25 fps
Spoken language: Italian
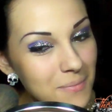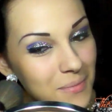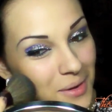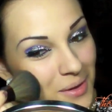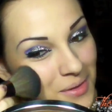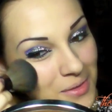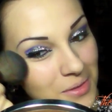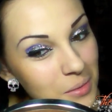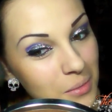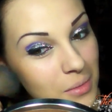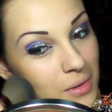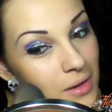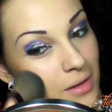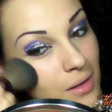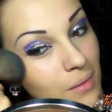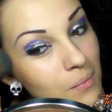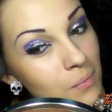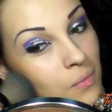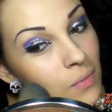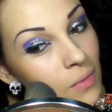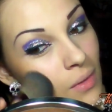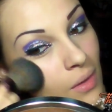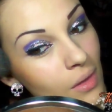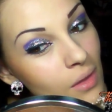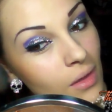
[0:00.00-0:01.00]
molto bene
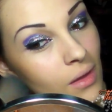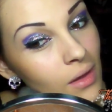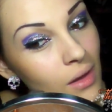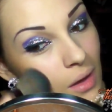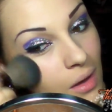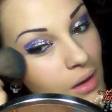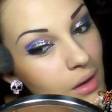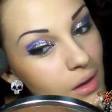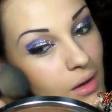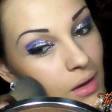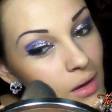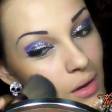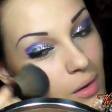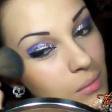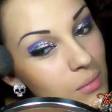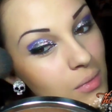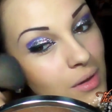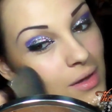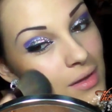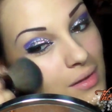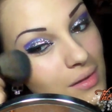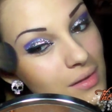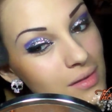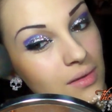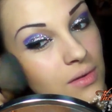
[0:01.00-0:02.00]
e lo
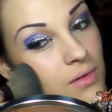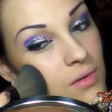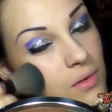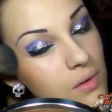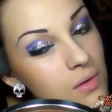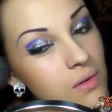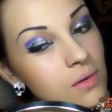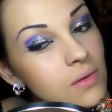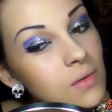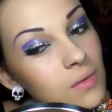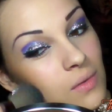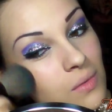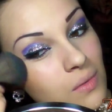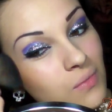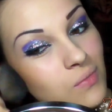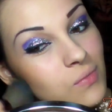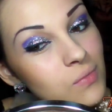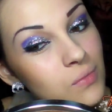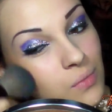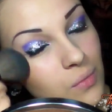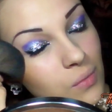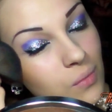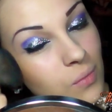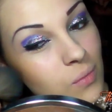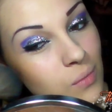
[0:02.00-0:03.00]
metto
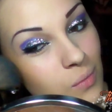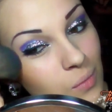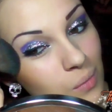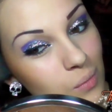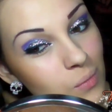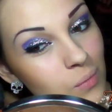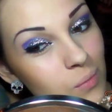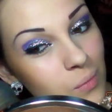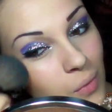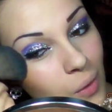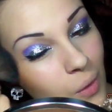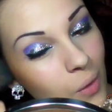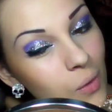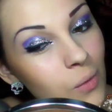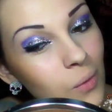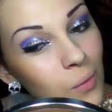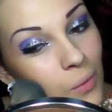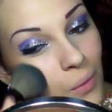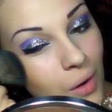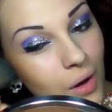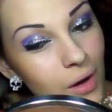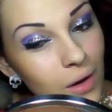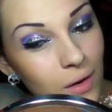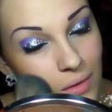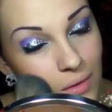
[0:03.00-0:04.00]
un poco